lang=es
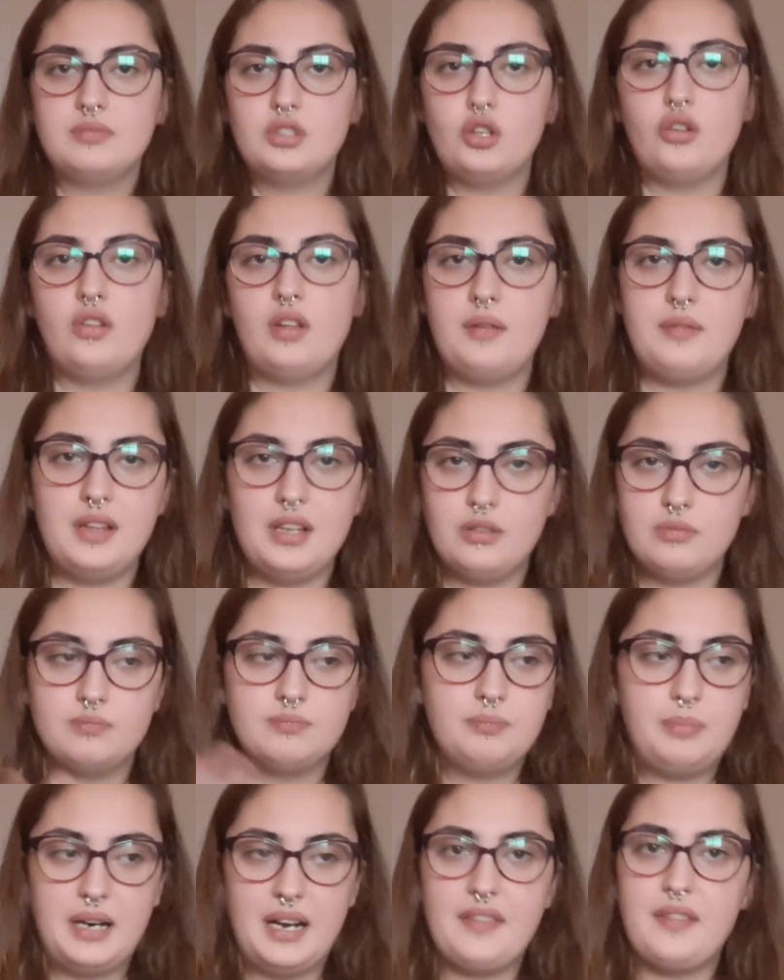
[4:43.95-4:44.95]
todavía
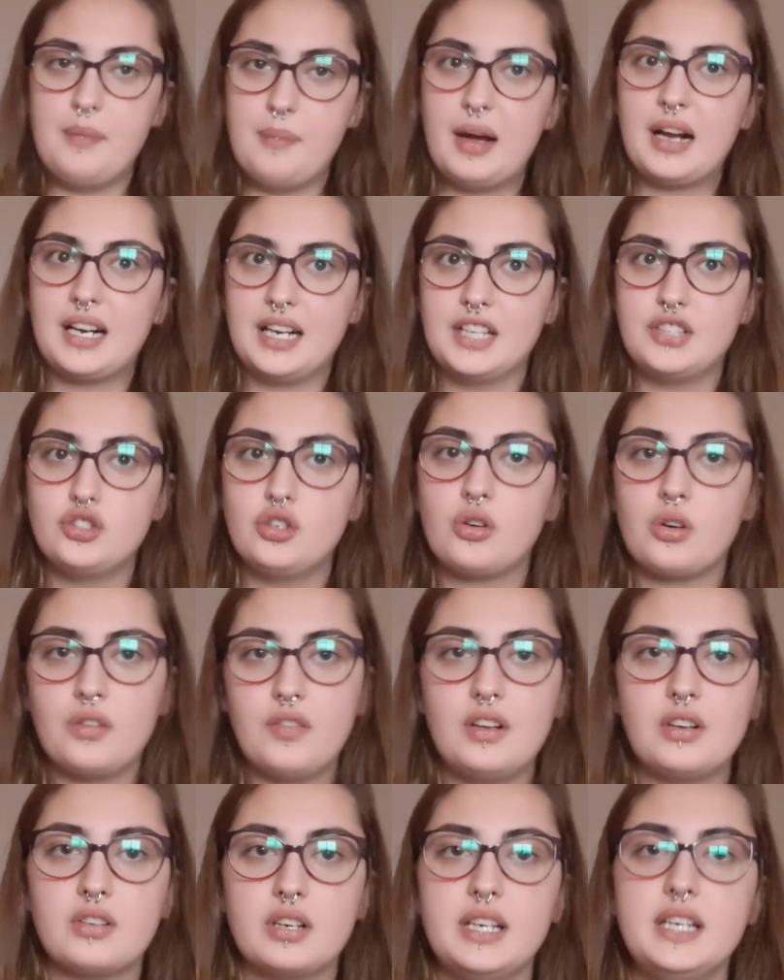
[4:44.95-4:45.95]
parece más cachorro
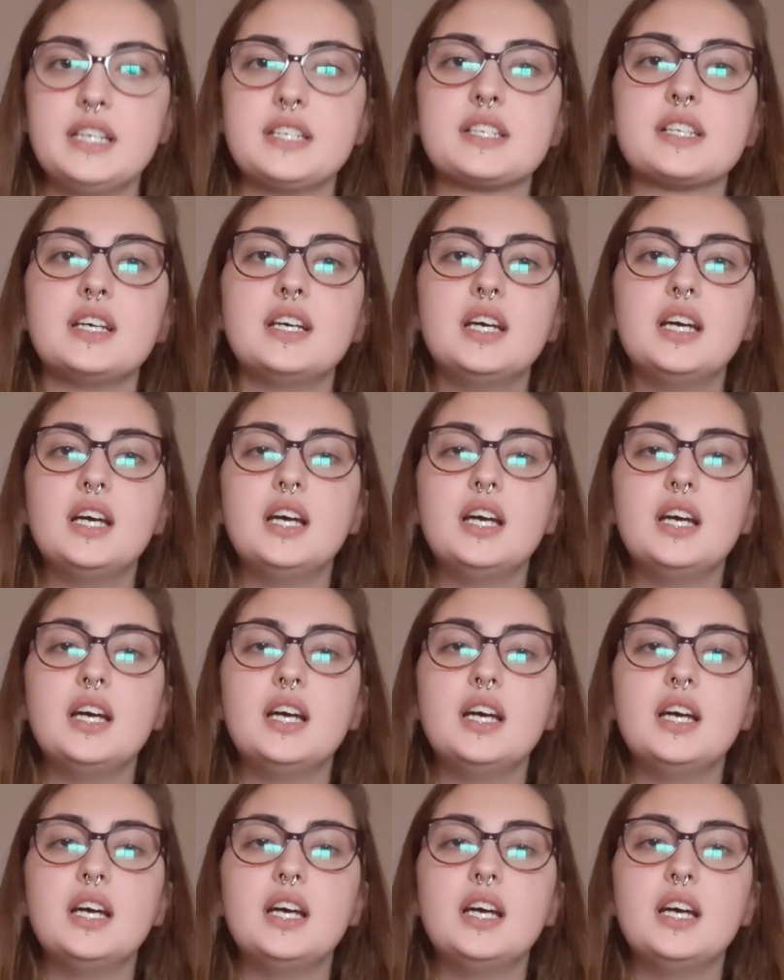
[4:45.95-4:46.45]
de lo que es.